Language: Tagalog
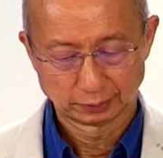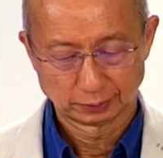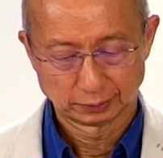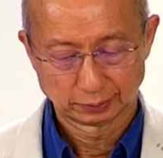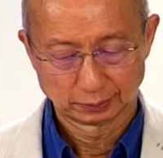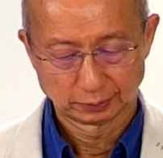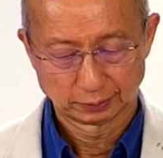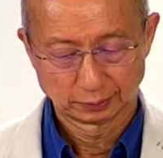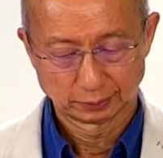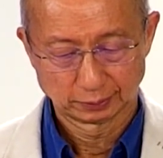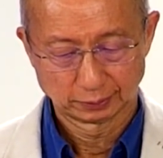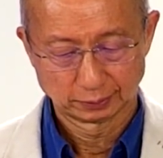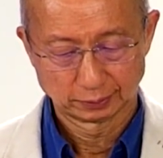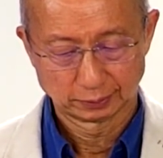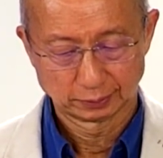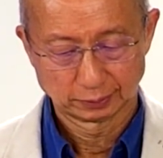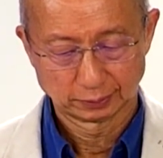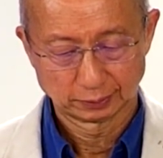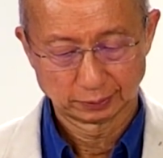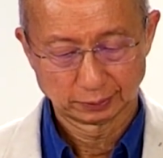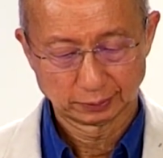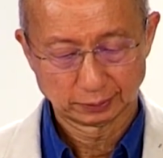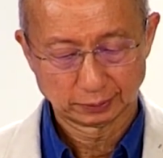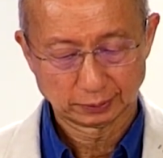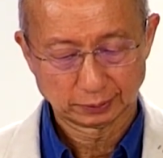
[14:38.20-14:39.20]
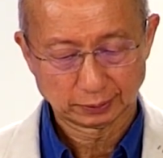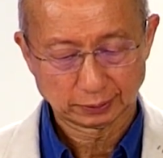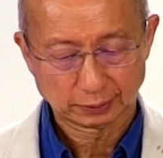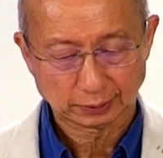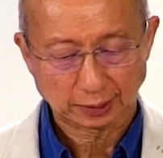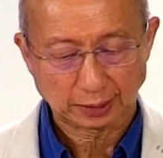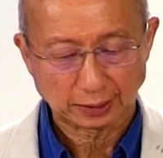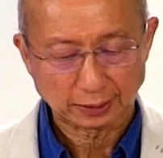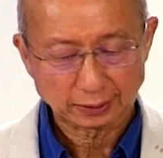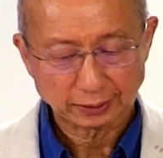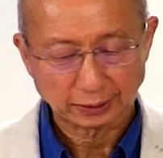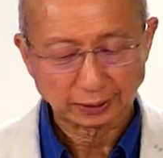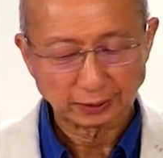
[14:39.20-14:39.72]
makakatanggap
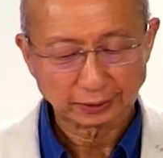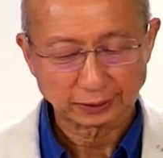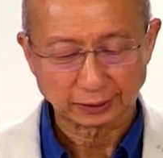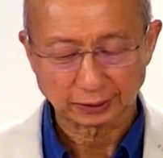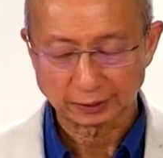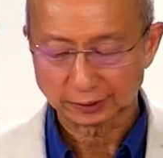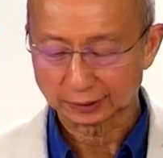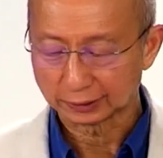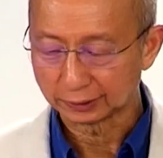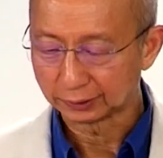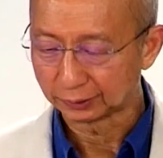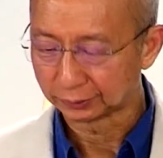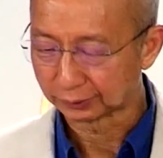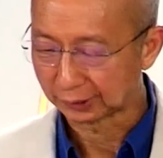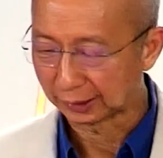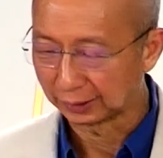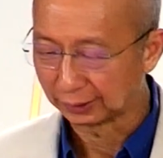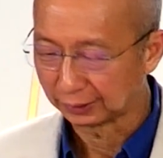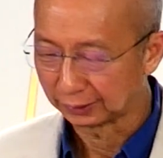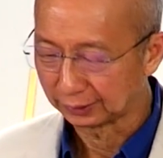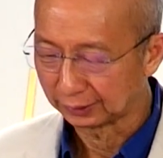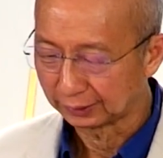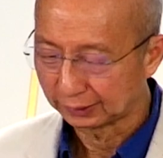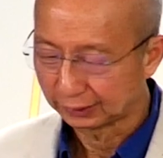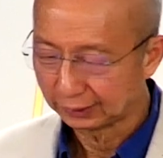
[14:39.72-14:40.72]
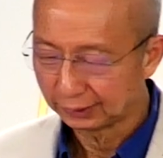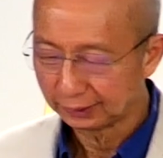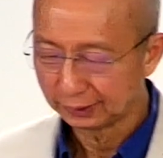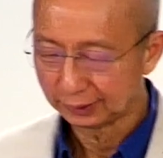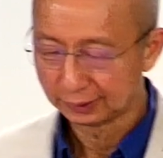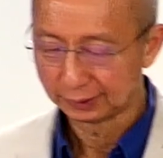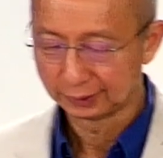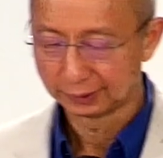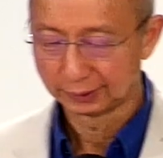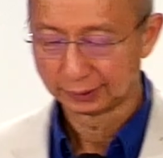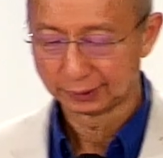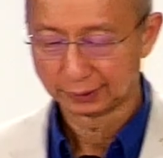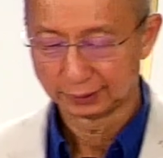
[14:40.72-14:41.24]
ka ng ng mga
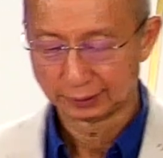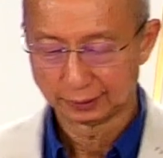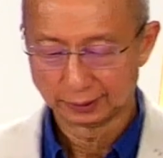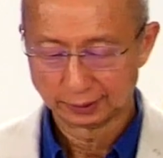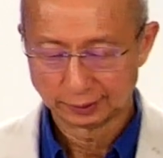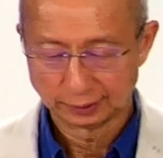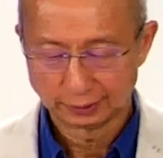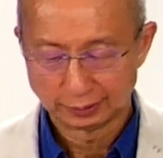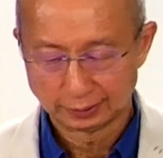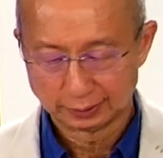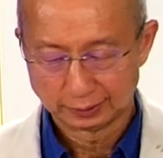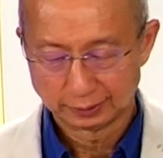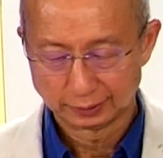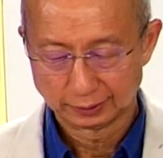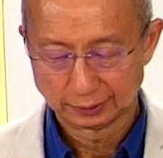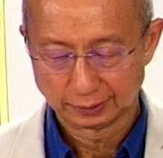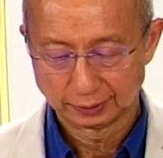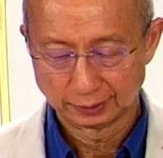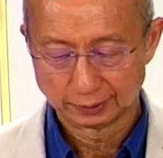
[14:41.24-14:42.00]
latigo.